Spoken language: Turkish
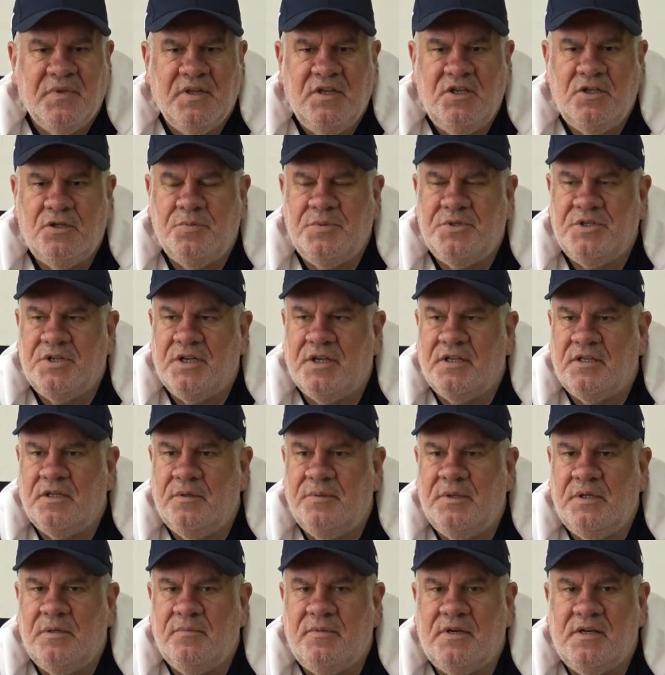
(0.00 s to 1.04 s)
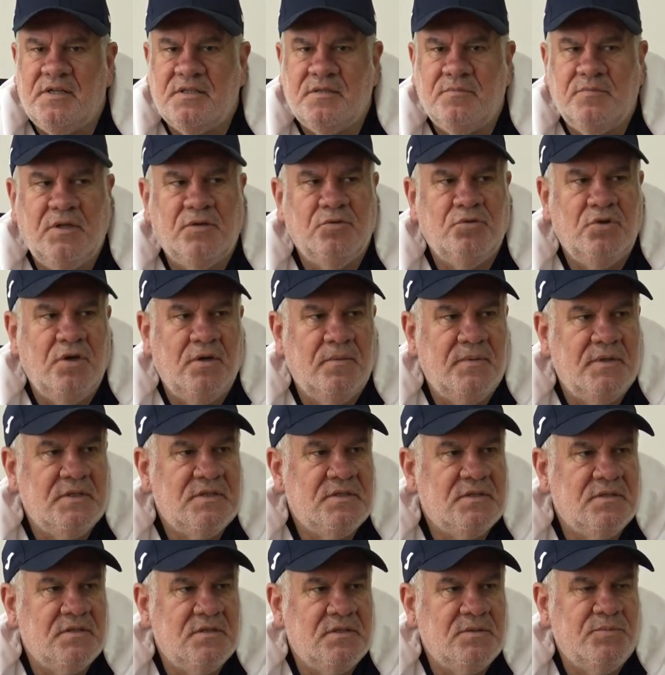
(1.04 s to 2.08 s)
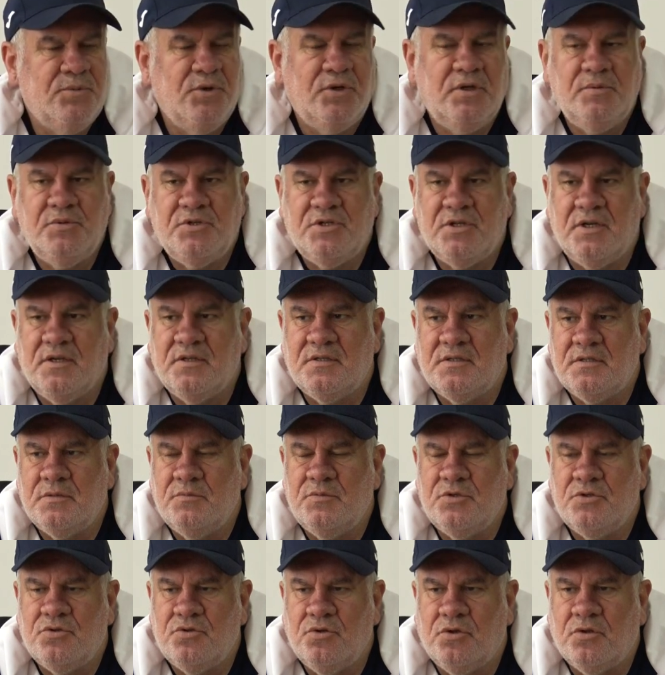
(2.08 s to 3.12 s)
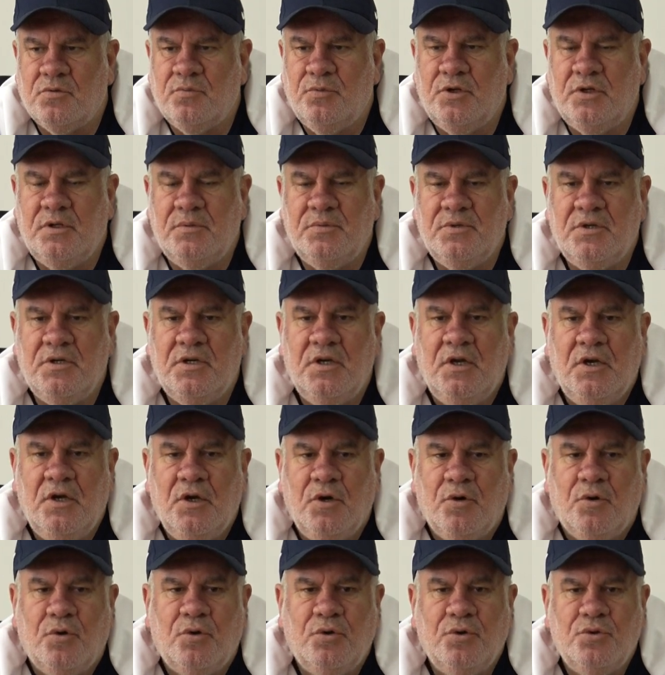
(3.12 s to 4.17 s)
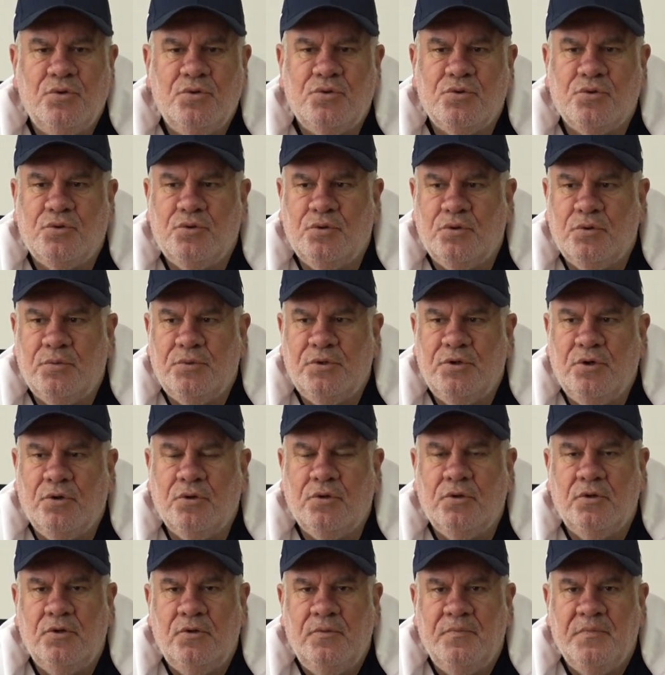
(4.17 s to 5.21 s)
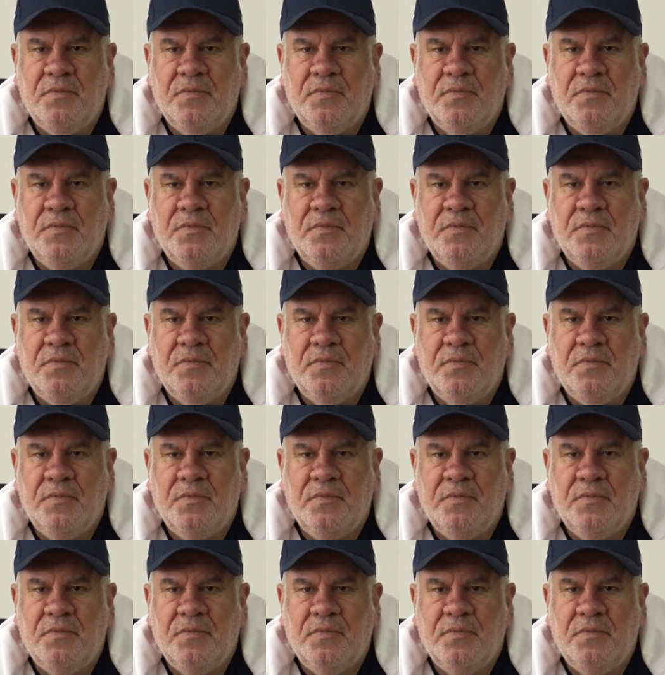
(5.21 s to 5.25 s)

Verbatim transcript: hiçbir şekilde benim ağzımdan duyamazsınız. Böyle bir şansımız yok. Böyle bir oyuncu grubu yok.